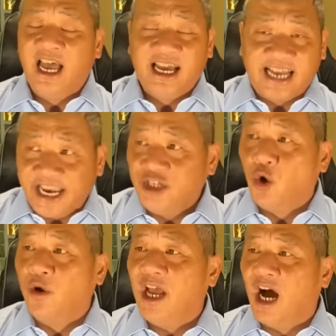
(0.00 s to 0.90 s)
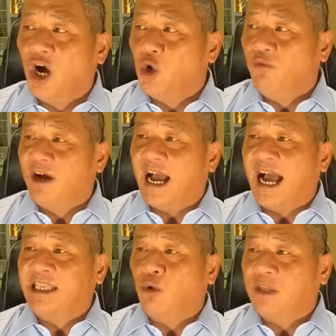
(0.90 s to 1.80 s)
gây rối ở khu vực
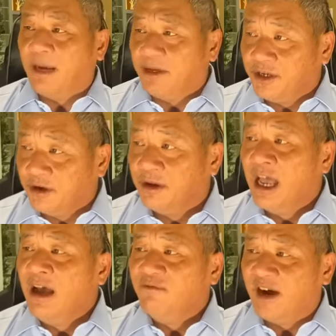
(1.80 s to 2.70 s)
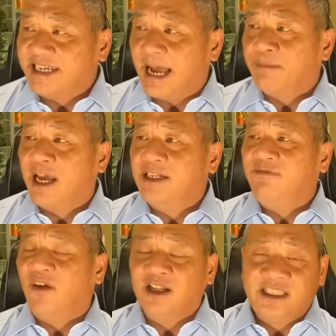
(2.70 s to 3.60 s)
Á Châu Thái Bình Dương và cam kết
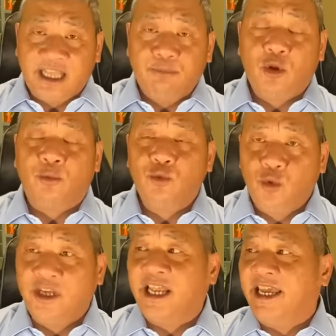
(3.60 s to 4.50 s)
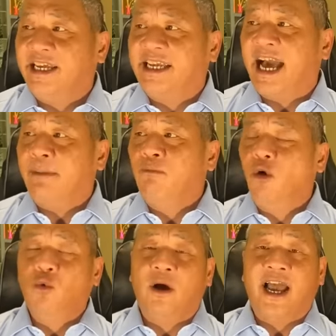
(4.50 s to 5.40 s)
vẫn tiếp tục duy trì các
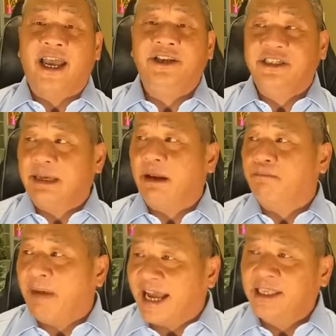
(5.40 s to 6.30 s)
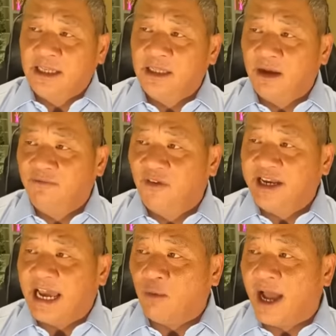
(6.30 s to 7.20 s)
mối quan hệ được xem là bán chính thức với
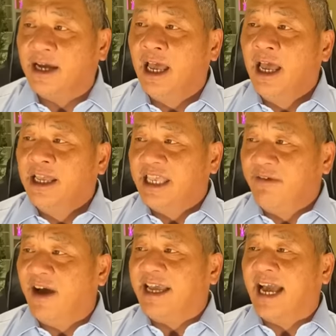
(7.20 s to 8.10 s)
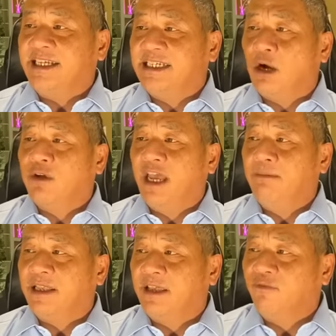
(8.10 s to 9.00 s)
Đài Loan chỉ vài ngày sau khi
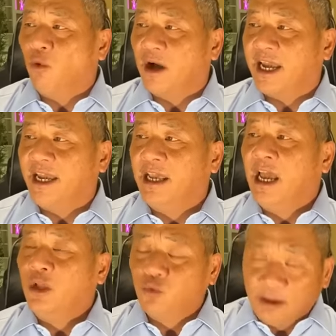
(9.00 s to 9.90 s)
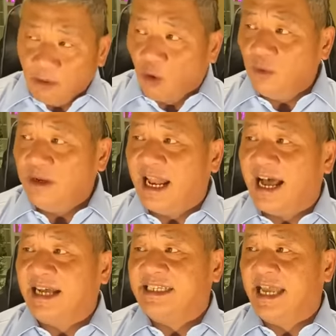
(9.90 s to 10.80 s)
mà chính phủ Hoa Kỳ tuyên bố
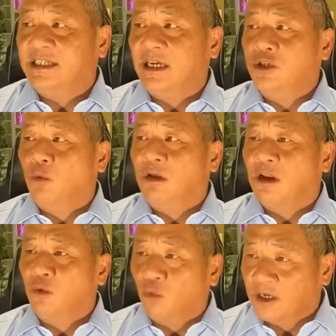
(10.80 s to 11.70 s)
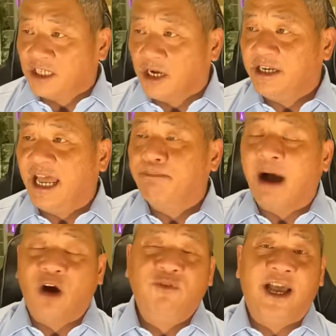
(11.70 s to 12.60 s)
là sẽ sử dụng lực lượng quân sự để
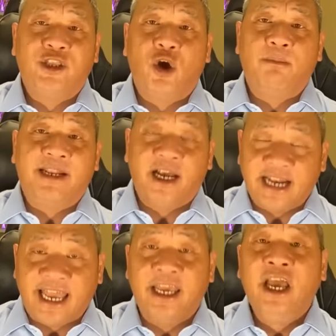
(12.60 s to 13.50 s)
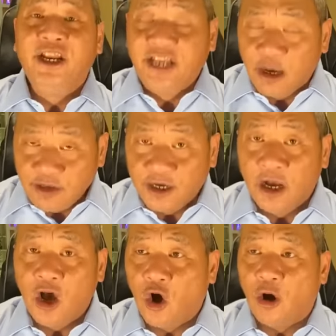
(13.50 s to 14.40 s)
bảo vệ cho mảnh đất này nếu như
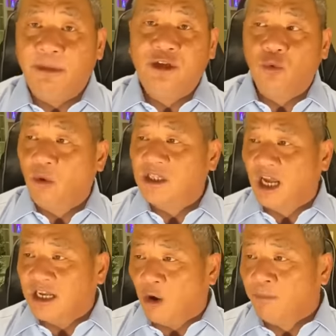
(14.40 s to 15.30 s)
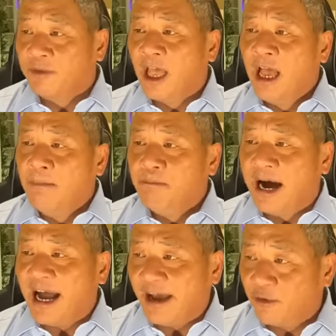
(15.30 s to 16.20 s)
họ bị Trung Quốc tấn công
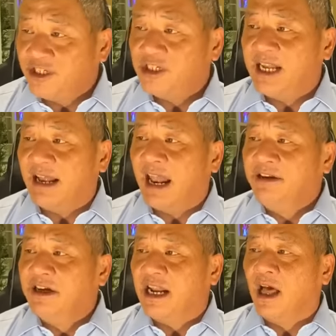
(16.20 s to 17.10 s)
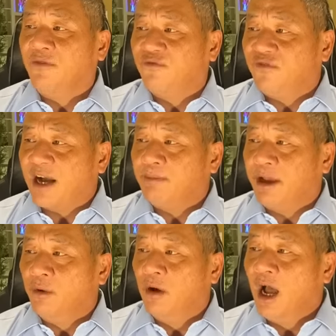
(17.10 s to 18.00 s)
bà Harris đã đưa ra lời phát
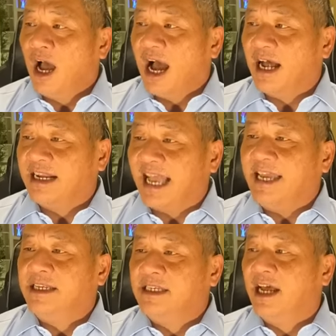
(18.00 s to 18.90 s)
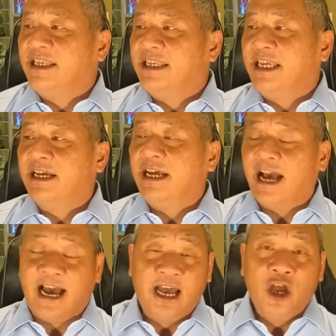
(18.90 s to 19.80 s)
biểu à, ngay trên chiếc
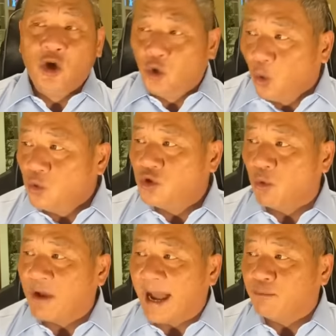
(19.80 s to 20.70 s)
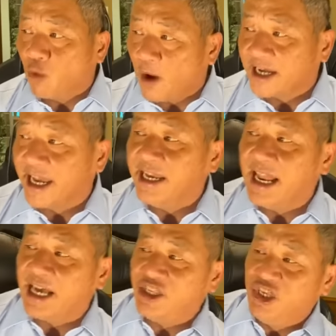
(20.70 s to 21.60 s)
à, khu trục hạm của Hoa Kỳ
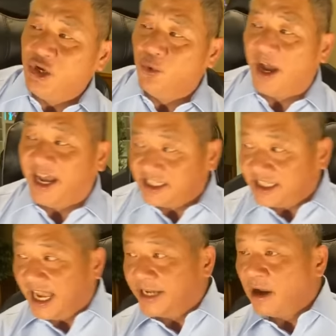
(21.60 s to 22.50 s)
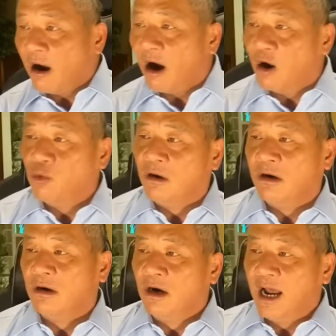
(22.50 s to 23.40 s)
là USS
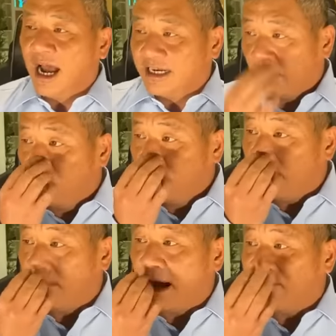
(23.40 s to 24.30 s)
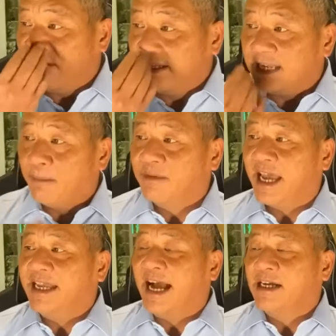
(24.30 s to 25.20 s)
Howard à, trong lúc mà bà viếng thăm
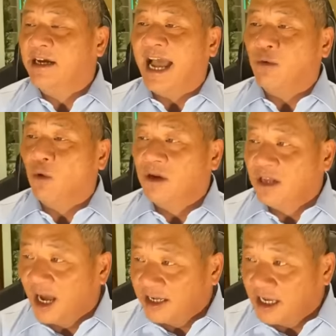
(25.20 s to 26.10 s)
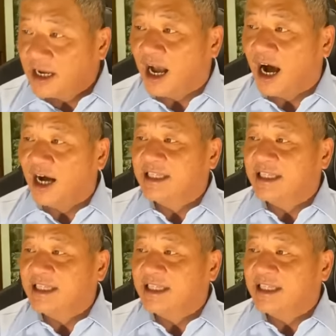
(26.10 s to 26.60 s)
cái căn cứ hải quân lớn nhất ở